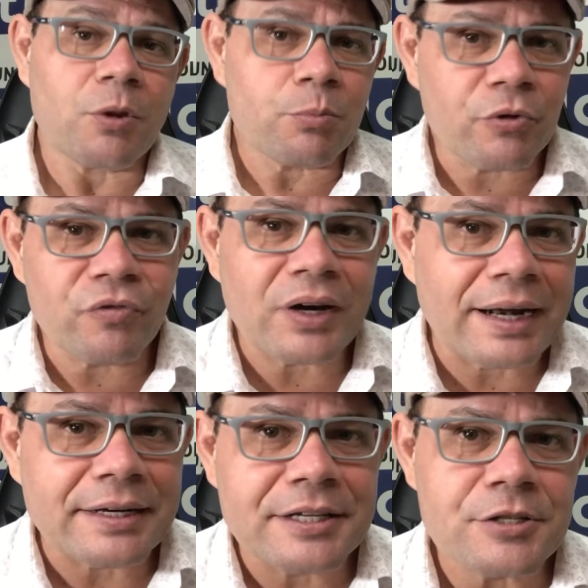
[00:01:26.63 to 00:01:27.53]
Por
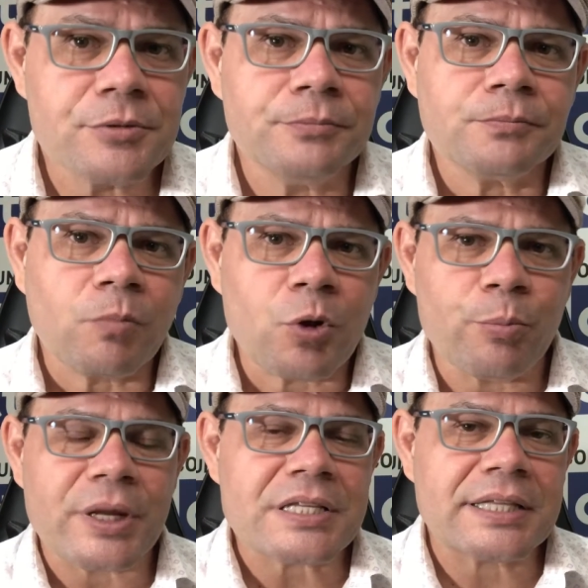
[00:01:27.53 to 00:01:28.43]
falar nisso, o
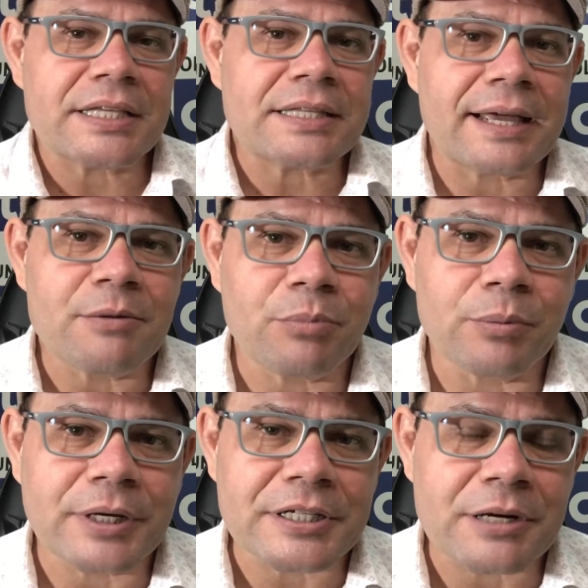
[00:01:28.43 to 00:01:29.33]
presidente da
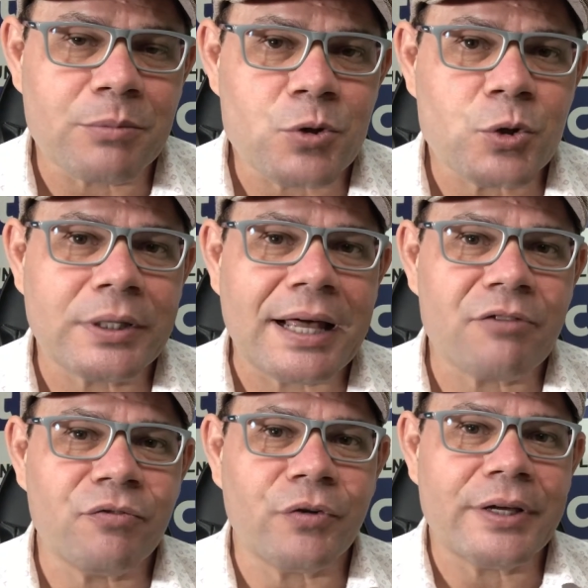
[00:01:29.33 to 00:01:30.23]
República Jair Bolsonaro
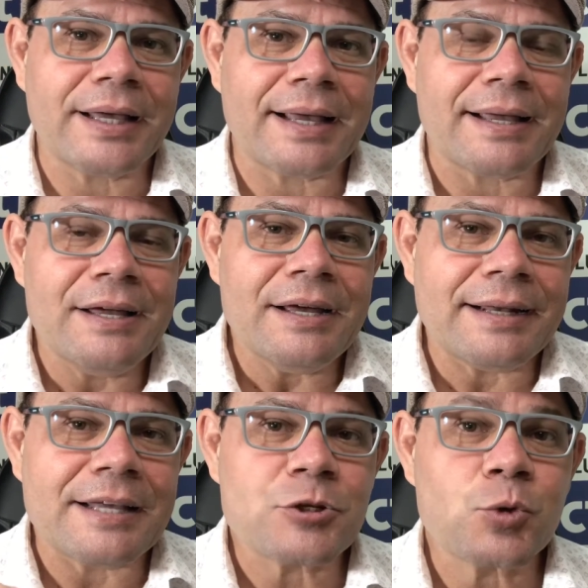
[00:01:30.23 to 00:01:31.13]
foi a,
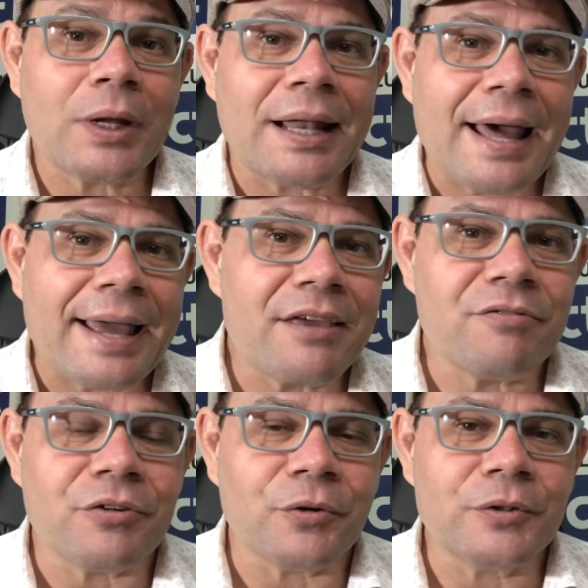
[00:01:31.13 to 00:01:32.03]
na sua
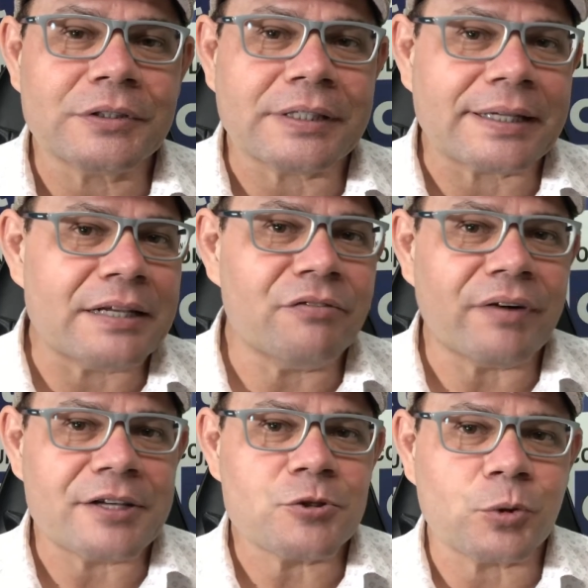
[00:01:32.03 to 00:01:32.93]
live ontem, que ele
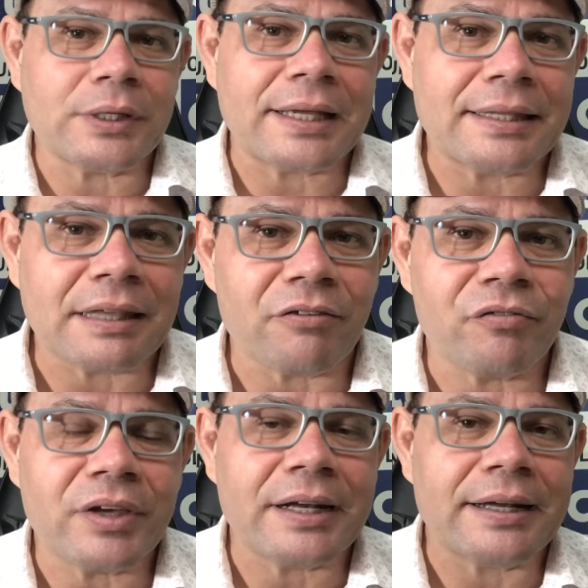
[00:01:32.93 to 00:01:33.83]
faz toda
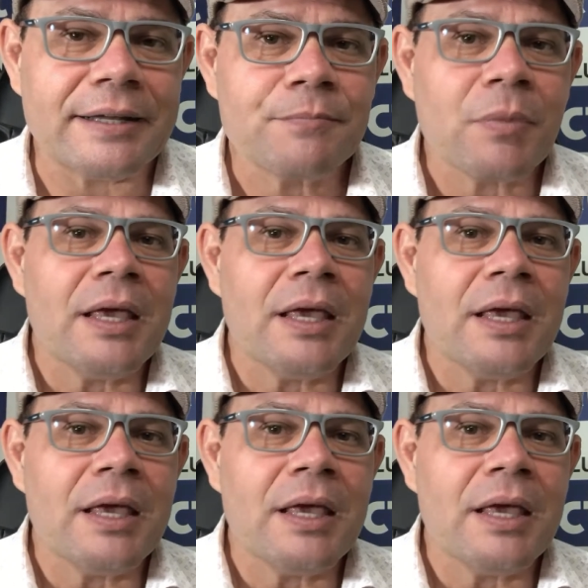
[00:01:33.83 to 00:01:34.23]
quinta-feira, né?